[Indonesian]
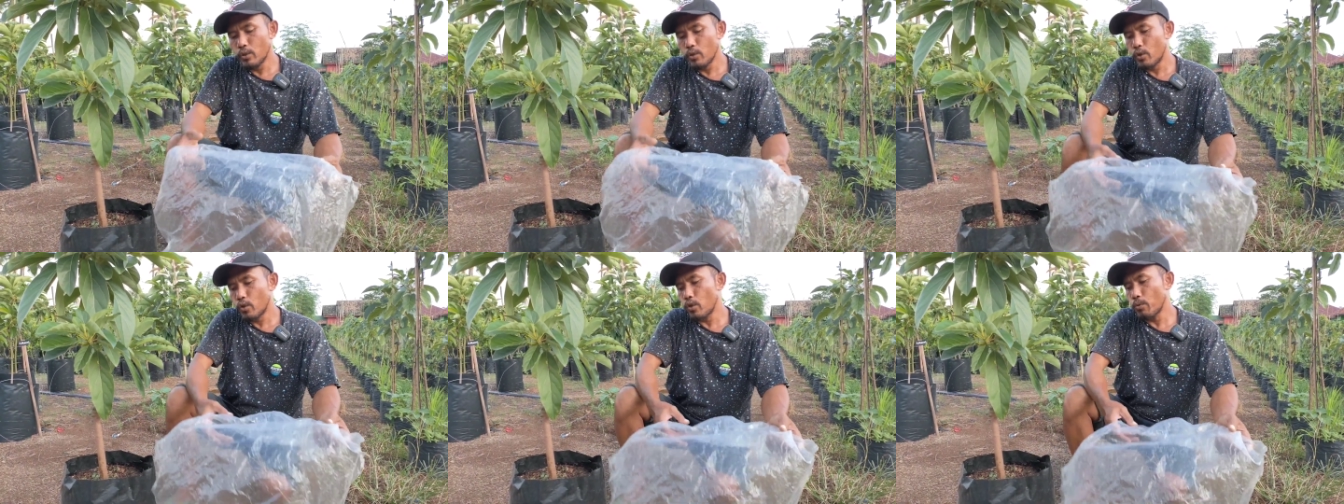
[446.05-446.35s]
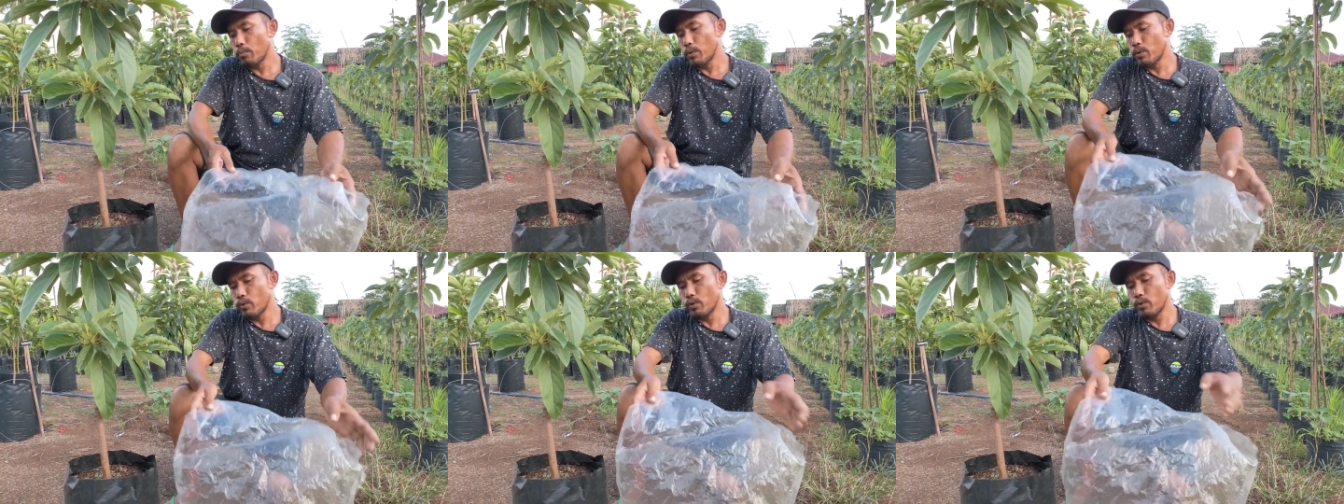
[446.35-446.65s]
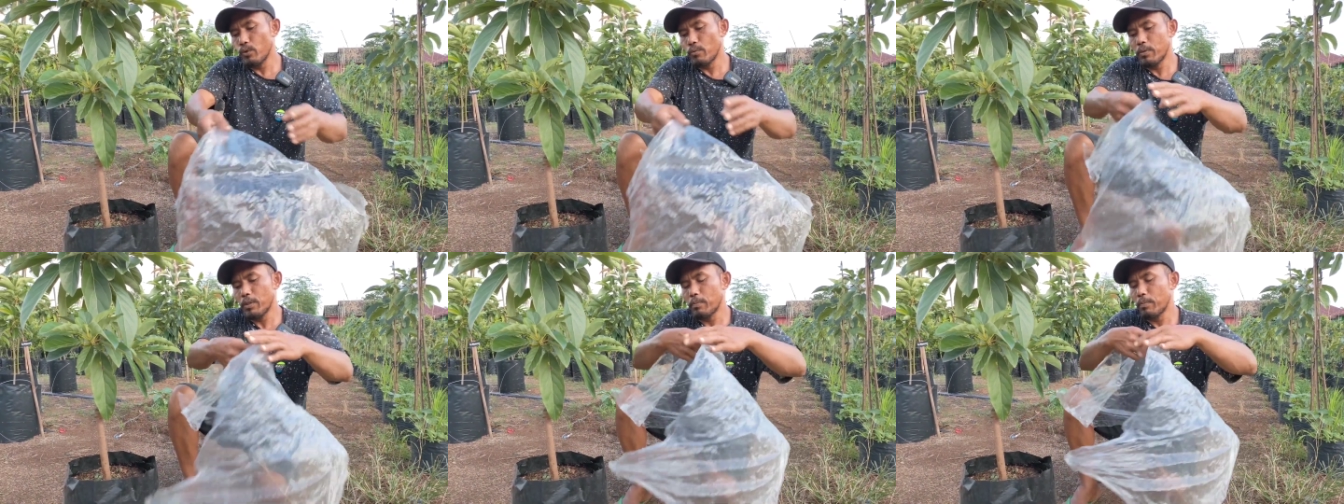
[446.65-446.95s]
cukup
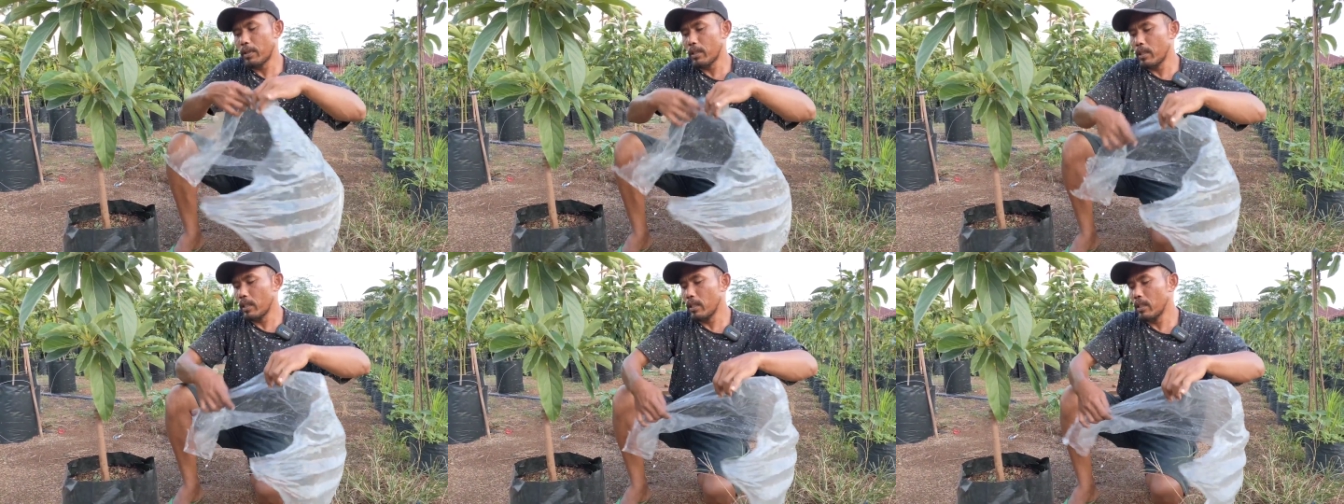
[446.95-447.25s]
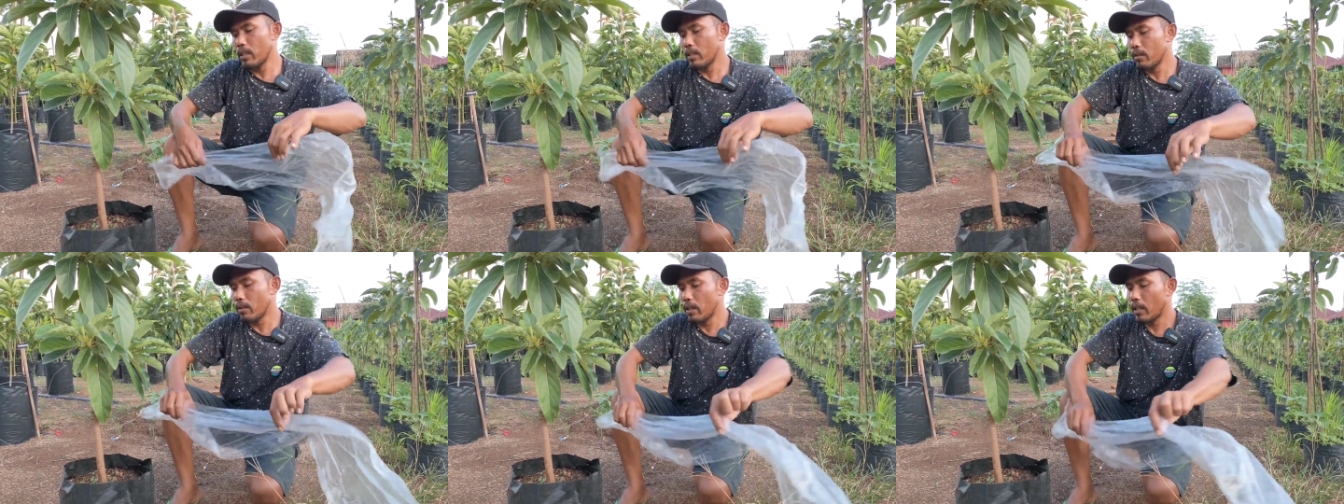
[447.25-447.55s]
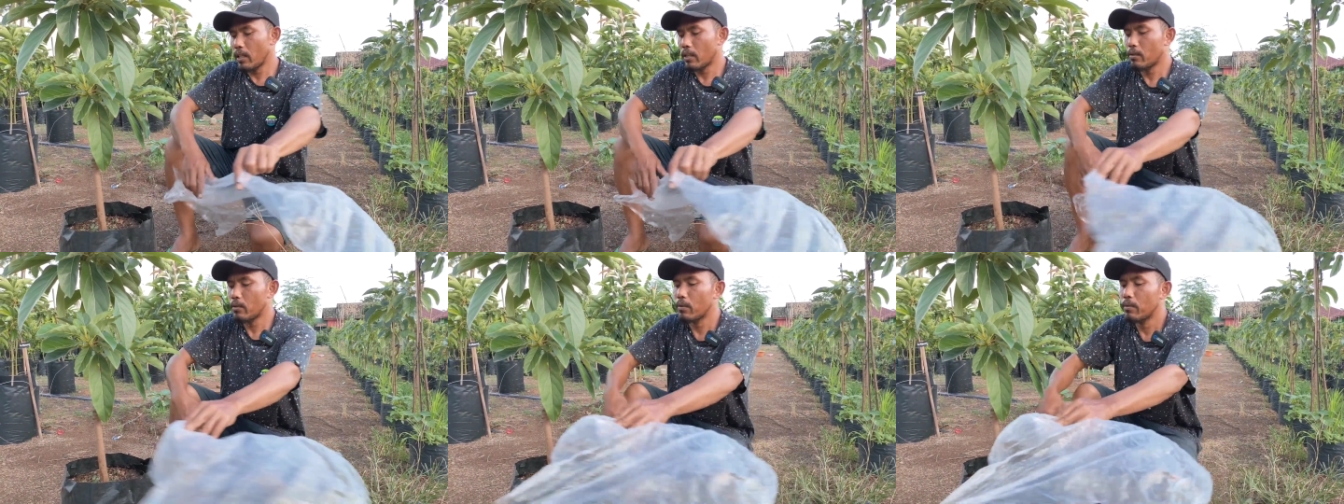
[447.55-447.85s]
menutup seperti ini
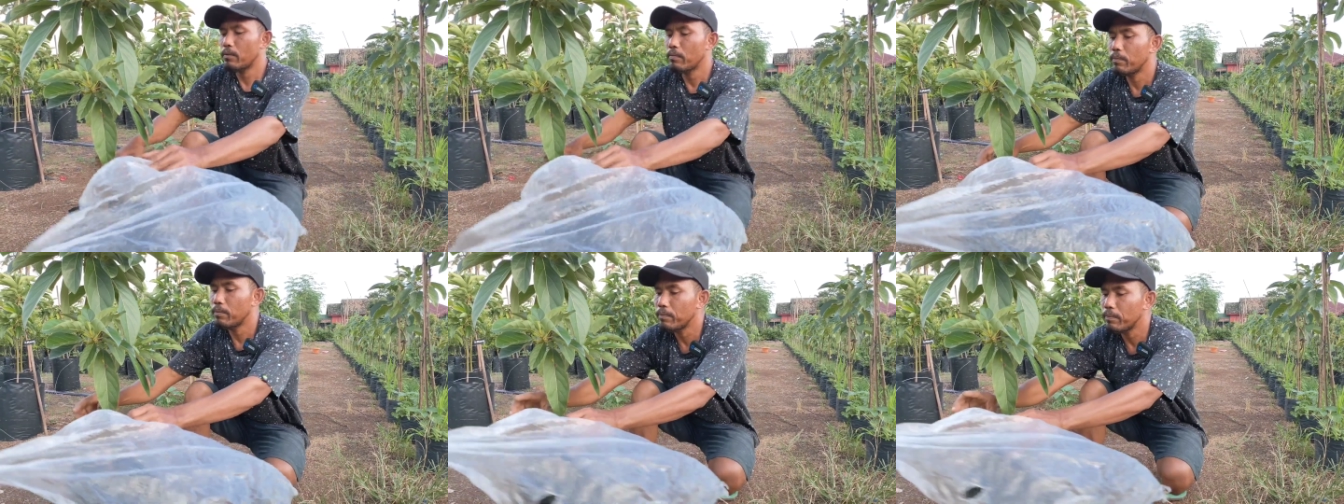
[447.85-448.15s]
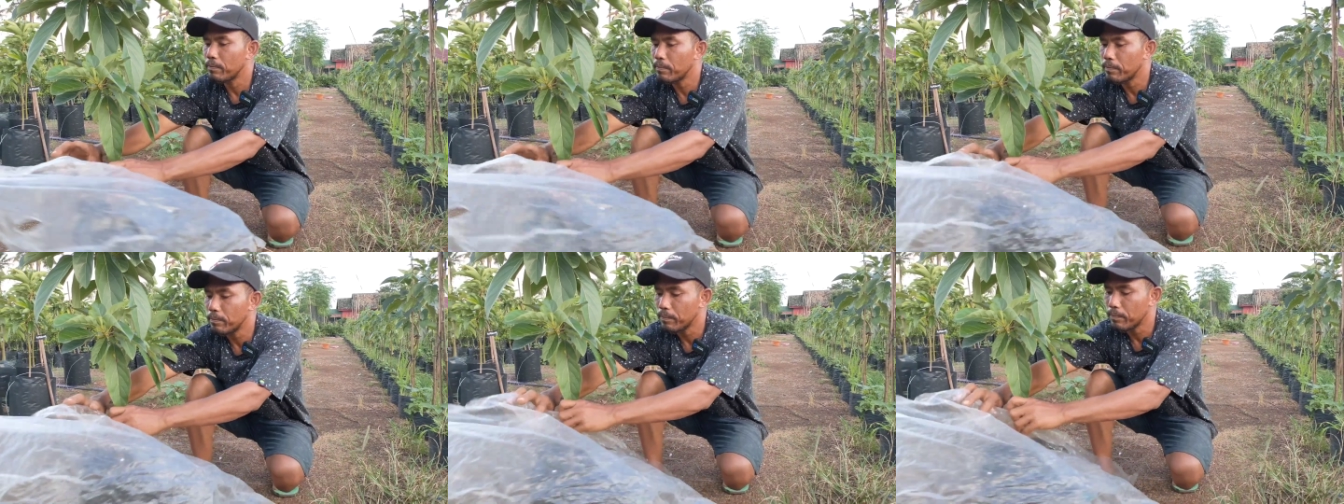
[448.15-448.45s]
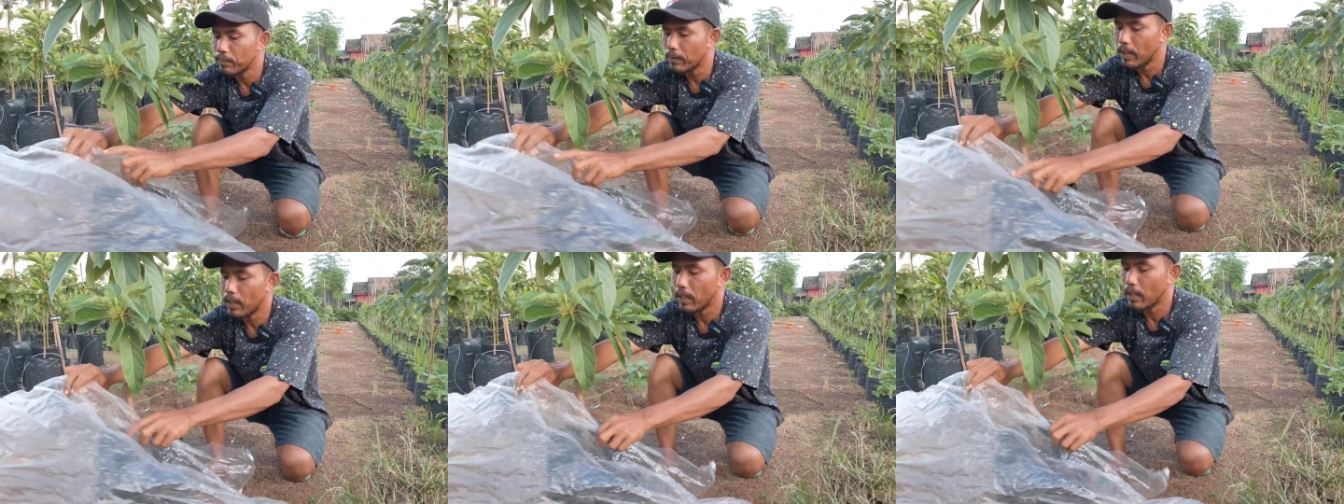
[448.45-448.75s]
saudaraku
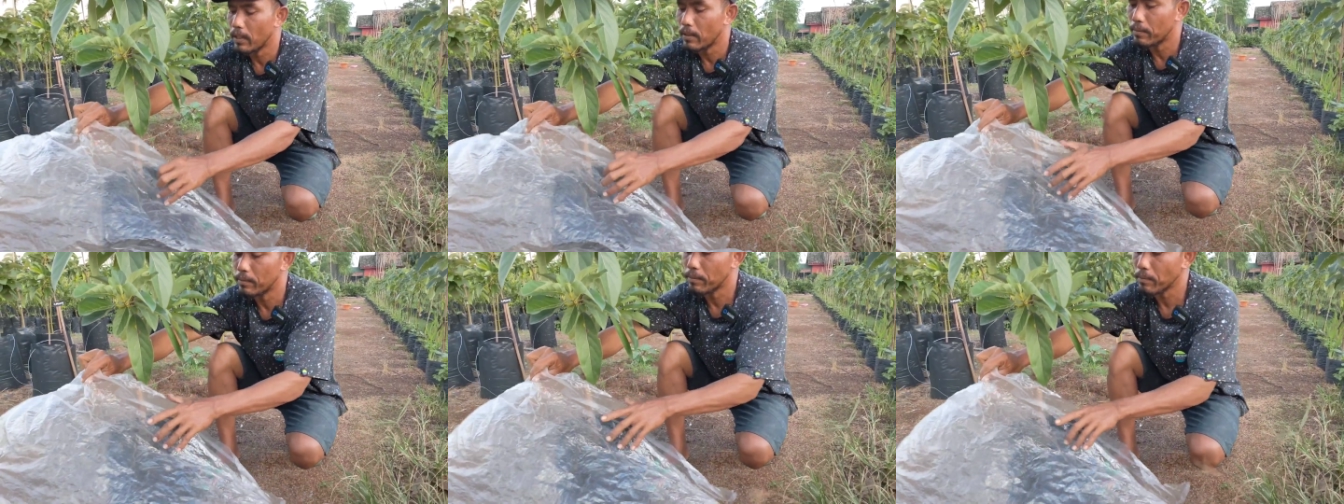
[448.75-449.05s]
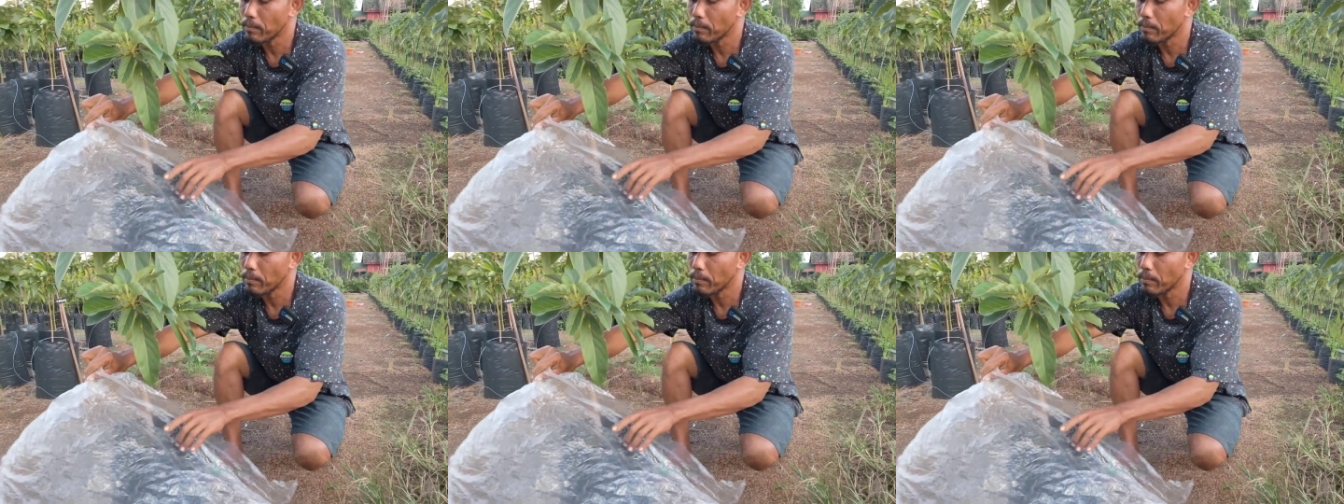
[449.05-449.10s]
nah